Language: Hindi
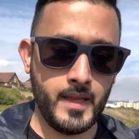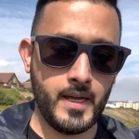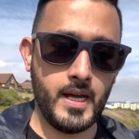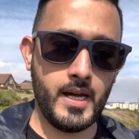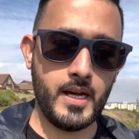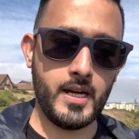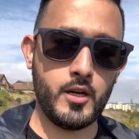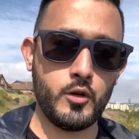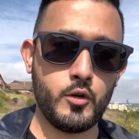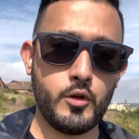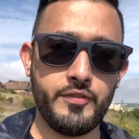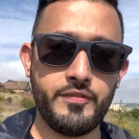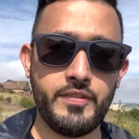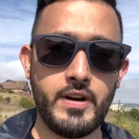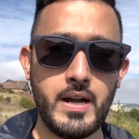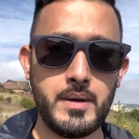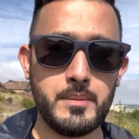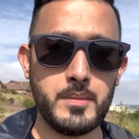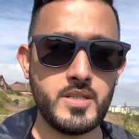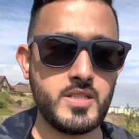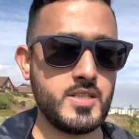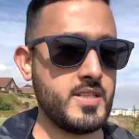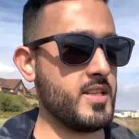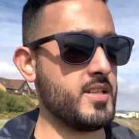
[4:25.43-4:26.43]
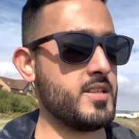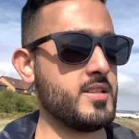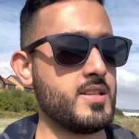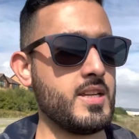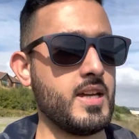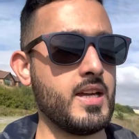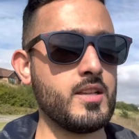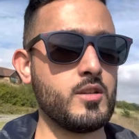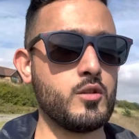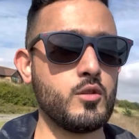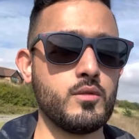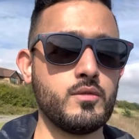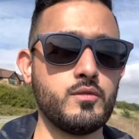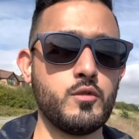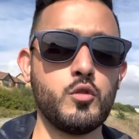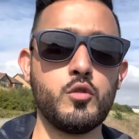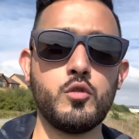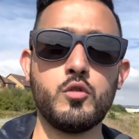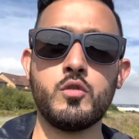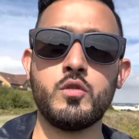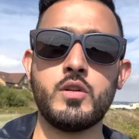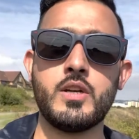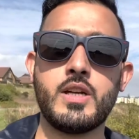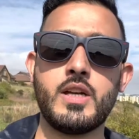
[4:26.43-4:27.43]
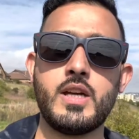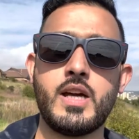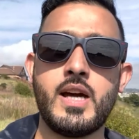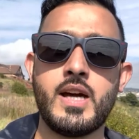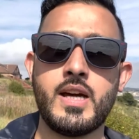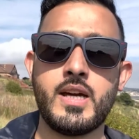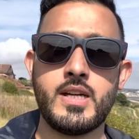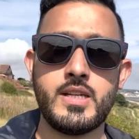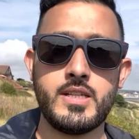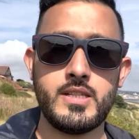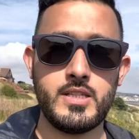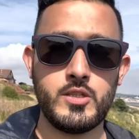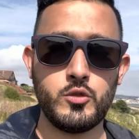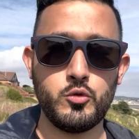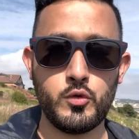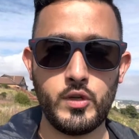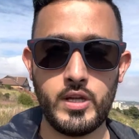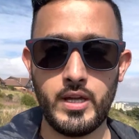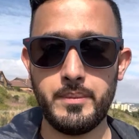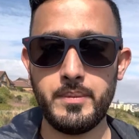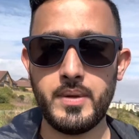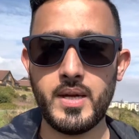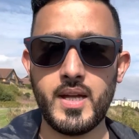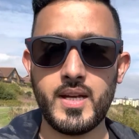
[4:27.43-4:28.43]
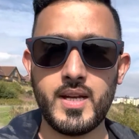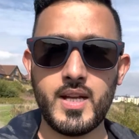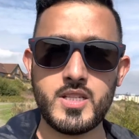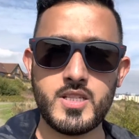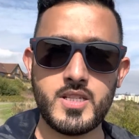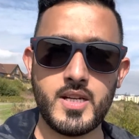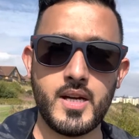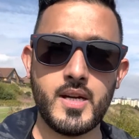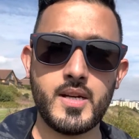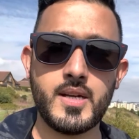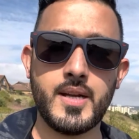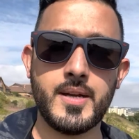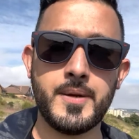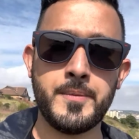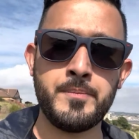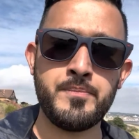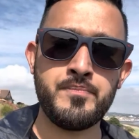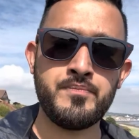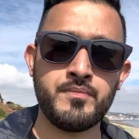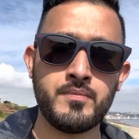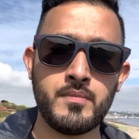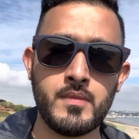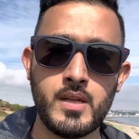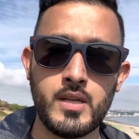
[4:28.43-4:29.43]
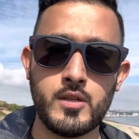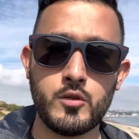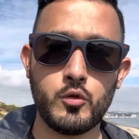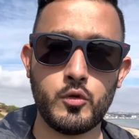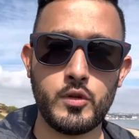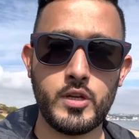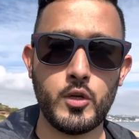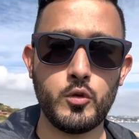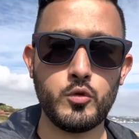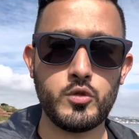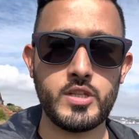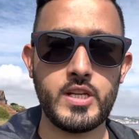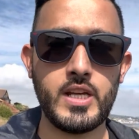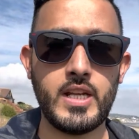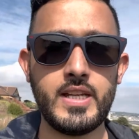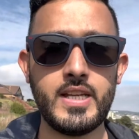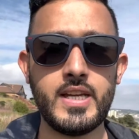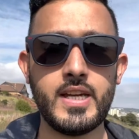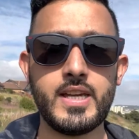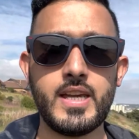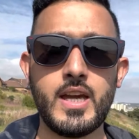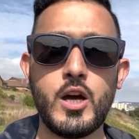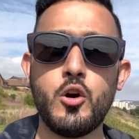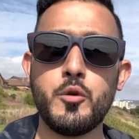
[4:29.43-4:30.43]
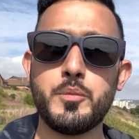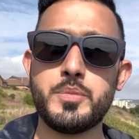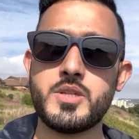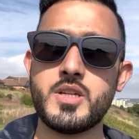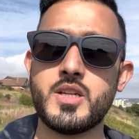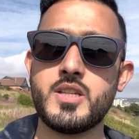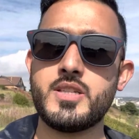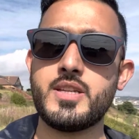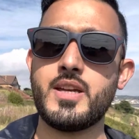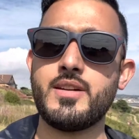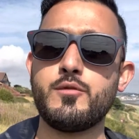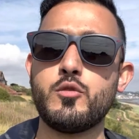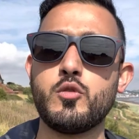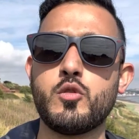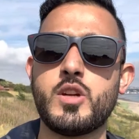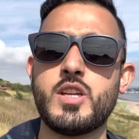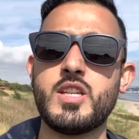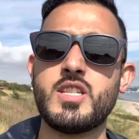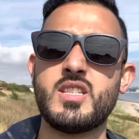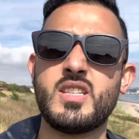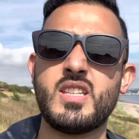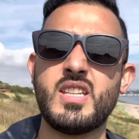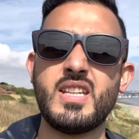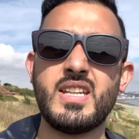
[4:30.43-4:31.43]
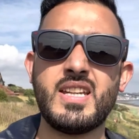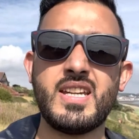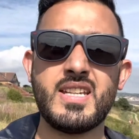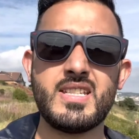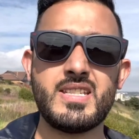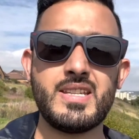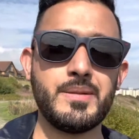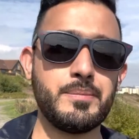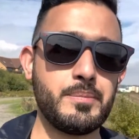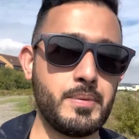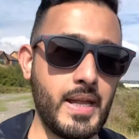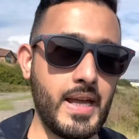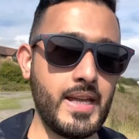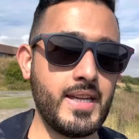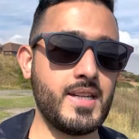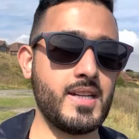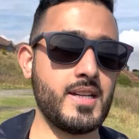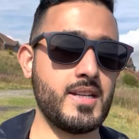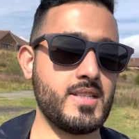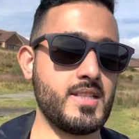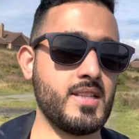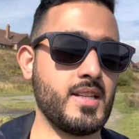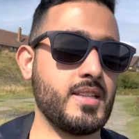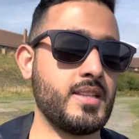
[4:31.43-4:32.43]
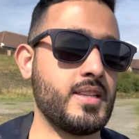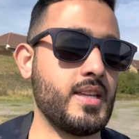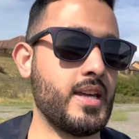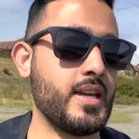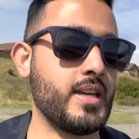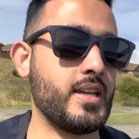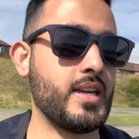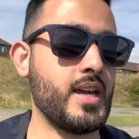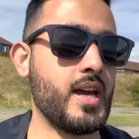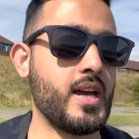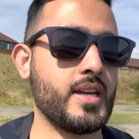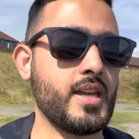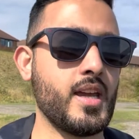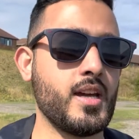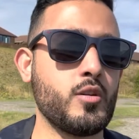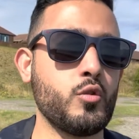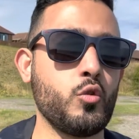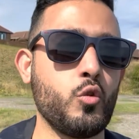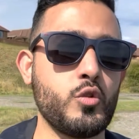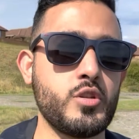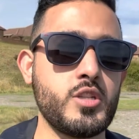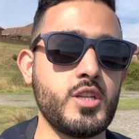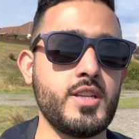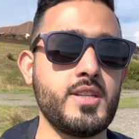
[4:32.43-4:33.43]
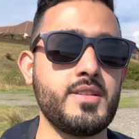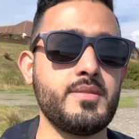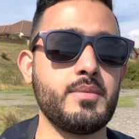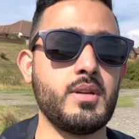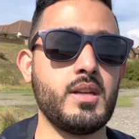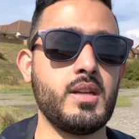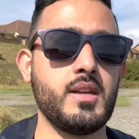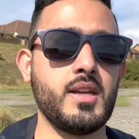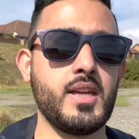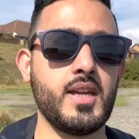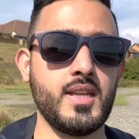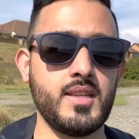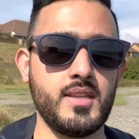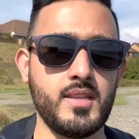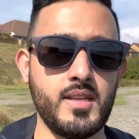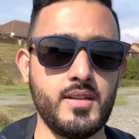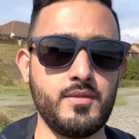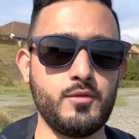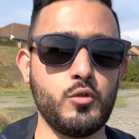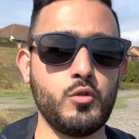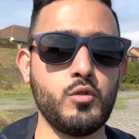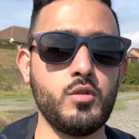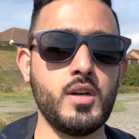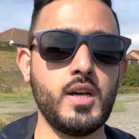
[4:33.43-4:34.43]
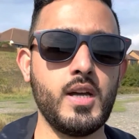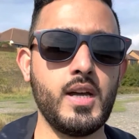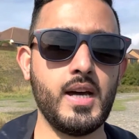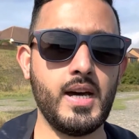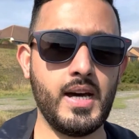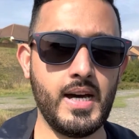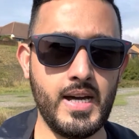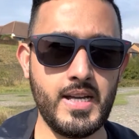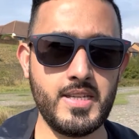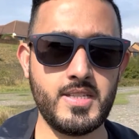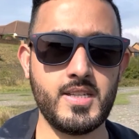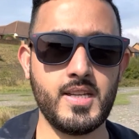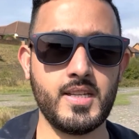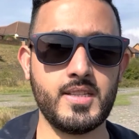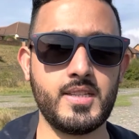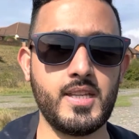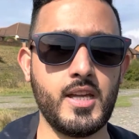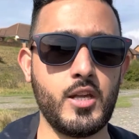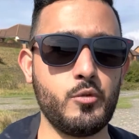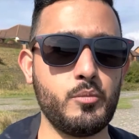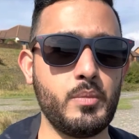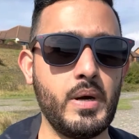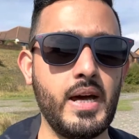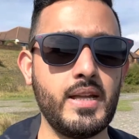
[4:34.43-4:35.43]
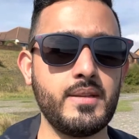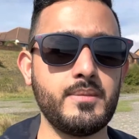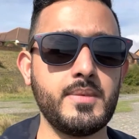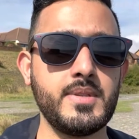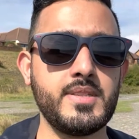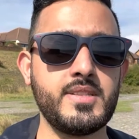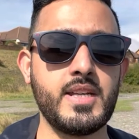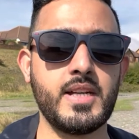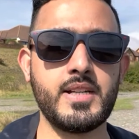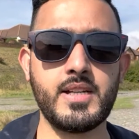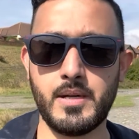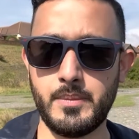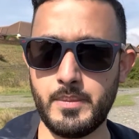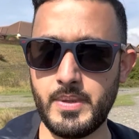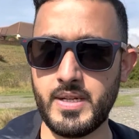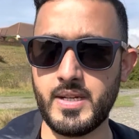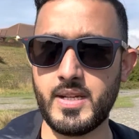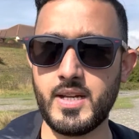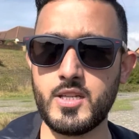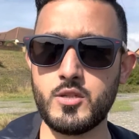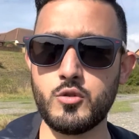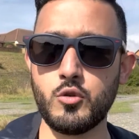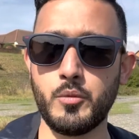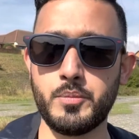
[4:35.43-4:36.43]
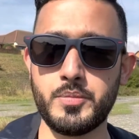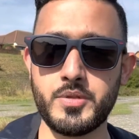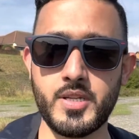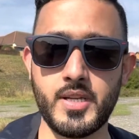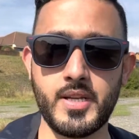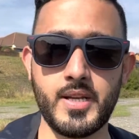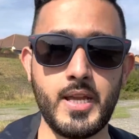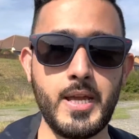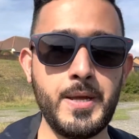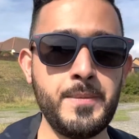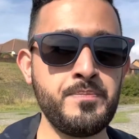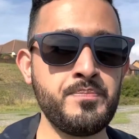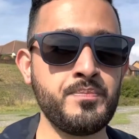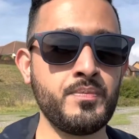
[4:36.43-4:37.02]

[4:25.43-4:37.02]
अगर कोई फार्मासिस्ट है तो वो अगर यू में आना चाह रहा है तो कि उसके लिए क्या ऑप्शन है वो किस तरीके से अप्लाई कर सकता है क्या क्या कोर्सेज के अंदर वो आ सकते हैं और बाद में सेटलमेंट का जो ऑप्शन है